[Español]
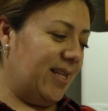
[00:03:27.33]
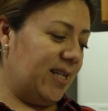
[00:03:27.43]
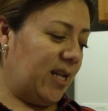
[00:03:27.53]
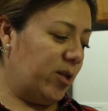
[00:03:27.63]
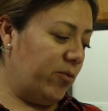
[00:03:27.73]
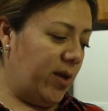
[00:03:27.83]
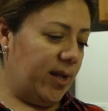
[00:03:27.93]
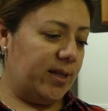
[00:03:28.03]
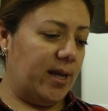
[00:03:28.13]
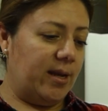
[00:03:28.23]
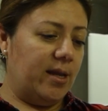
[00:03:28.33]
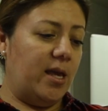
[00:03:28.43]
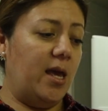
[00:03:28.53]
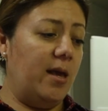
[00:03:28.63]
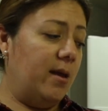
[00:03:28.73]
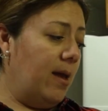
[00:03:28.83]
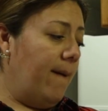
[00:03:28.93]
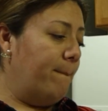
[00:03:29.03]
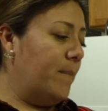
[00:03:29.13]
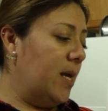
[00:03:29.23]
Así que eso voy a hacer. Y
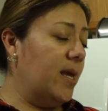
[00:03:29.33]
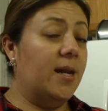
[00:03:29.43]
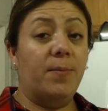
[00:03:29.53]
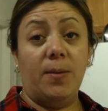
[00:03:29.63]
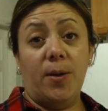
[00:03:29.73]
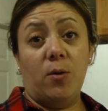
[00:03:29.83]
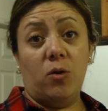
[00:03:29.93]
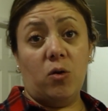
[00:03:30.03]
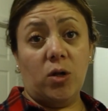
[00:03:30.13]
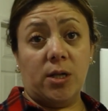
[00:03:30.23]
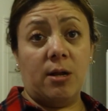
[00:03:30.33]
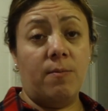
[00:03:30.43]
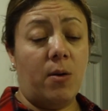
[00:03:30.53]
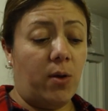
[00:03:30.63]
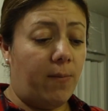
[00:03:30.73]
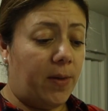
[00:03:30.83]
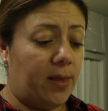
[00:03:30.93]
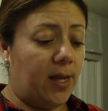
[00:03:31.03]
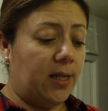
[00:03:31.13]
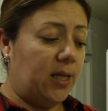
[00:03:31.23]
mañana, primero Dios, me voy a
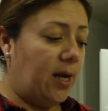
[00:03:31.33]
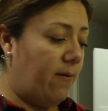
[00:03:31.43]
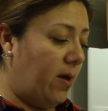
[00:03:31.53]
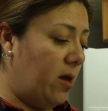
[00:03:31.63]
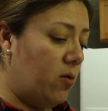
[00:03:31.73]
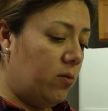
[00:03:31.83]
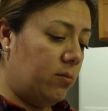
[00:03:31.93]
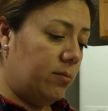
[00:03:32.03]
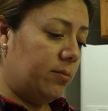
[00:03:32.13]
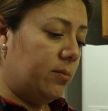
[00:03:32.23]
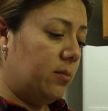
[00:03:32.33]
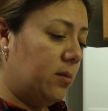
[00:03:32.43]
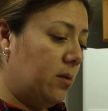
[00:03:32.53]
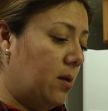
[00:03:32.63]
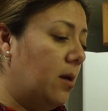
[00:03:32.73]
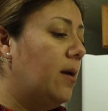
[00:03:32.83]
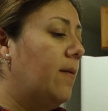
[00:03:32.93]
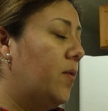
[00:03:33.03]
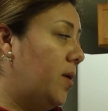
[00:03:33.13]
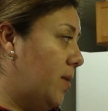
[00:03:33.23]
pintar este cabello.
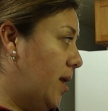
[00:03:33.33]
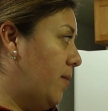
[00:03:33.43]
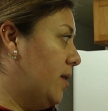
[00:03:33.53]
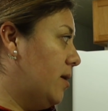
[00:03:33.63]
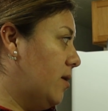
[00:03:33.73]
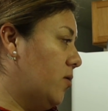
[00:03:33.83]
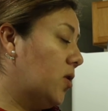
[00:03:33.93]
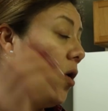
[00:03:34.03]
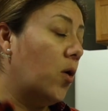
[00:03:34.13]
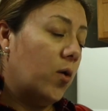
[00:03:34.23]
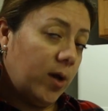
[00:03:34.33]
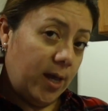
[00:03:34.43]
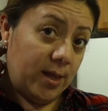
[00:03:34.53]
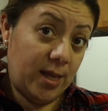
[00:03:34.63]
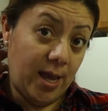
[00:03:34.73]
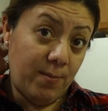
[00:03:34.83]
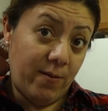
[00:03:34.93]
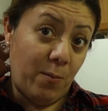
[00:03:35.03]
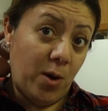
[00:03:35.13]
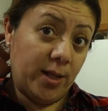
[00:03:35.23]
Primeramente Dios, ¿ok?
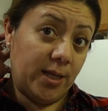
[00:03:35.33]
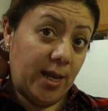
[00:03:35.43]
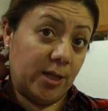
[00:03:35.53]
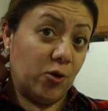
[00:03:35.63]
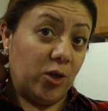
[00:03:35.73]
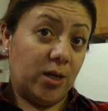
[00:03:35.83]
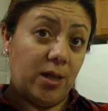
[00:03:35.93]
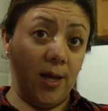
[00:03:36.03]
Déjenme, vamos a hacer esto, chicas.